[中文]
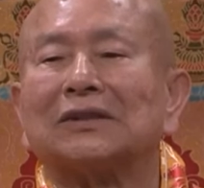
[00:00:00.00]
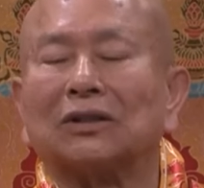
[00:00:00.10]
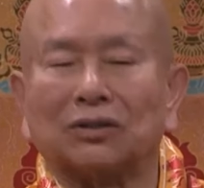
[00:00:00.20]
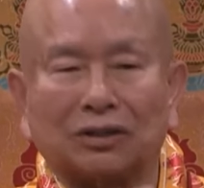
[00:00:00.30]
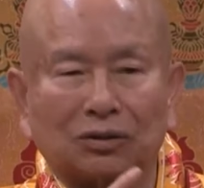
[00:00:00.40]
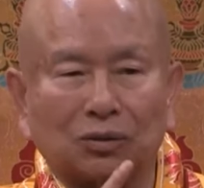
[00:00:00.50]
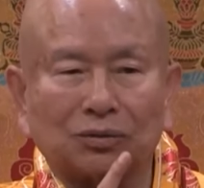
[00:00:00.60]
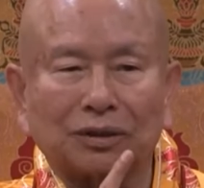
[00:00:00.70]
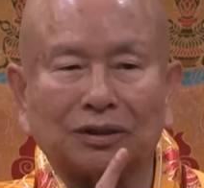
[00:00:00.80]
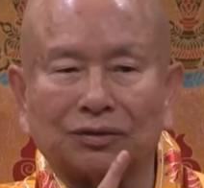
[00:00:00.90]
而且都
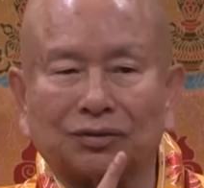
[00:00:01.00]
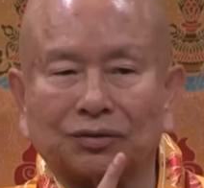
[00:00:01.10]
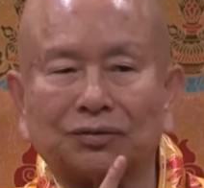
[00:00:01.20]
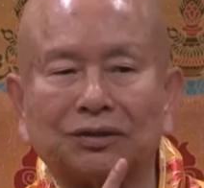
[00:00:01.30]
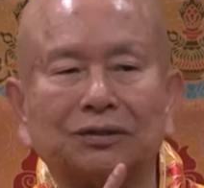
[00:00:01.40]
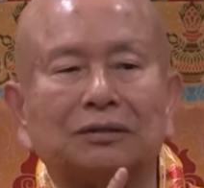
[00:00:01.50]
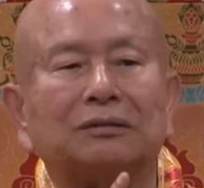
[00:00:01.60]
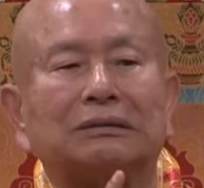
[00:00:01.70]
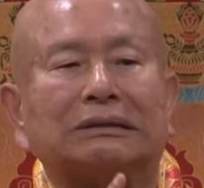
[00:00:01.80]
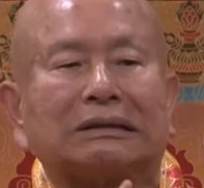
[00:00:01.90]
是很实际，
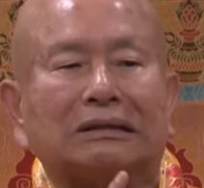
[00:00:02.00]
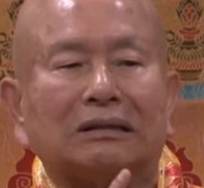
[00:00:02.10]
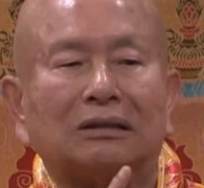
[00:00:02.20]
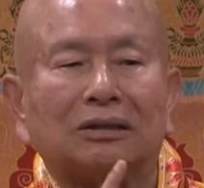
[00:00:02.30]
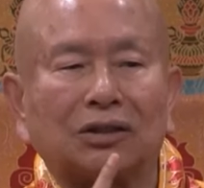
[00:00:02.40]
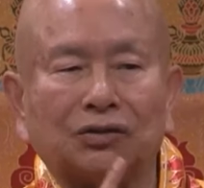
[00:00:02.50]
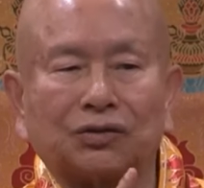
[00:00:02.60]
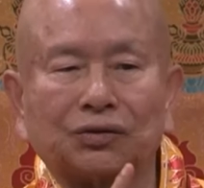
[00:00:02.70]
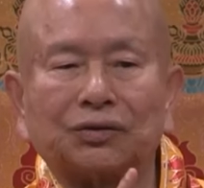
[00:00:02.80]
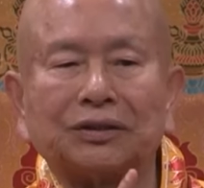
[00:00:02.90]
很
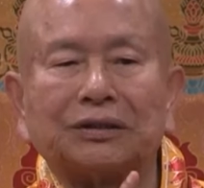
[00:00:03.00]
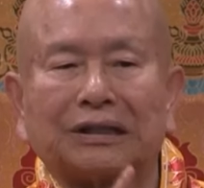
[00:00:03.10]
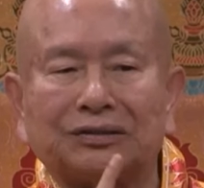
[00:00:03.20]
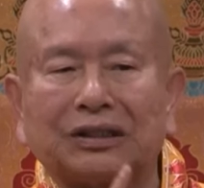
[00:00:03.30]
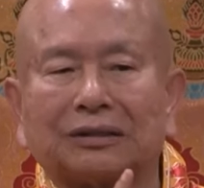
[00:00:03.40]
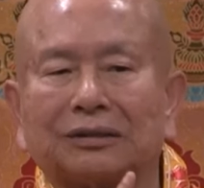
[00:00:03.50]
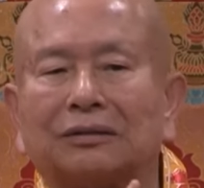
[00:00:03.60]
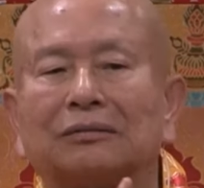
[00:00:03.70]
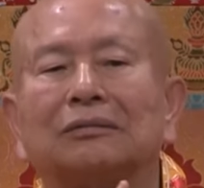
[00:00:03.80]
实际，他讲的